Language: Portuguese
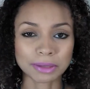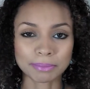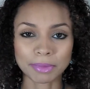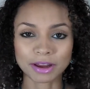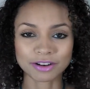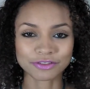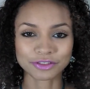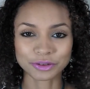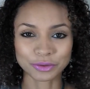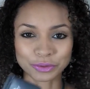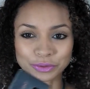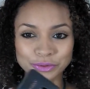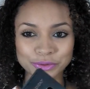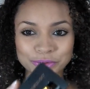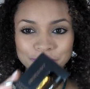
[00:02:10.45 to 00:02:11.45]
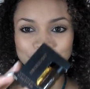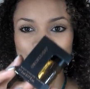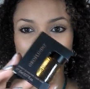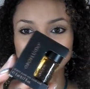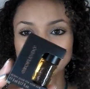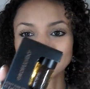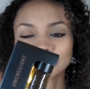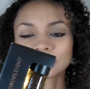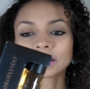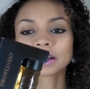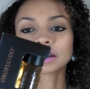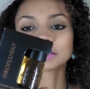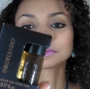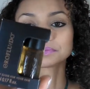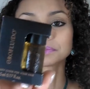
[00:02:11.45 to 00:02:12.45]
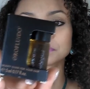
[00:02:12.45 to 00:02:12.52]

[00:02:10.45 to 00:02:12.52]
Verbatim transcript: é maravilhoso, tá?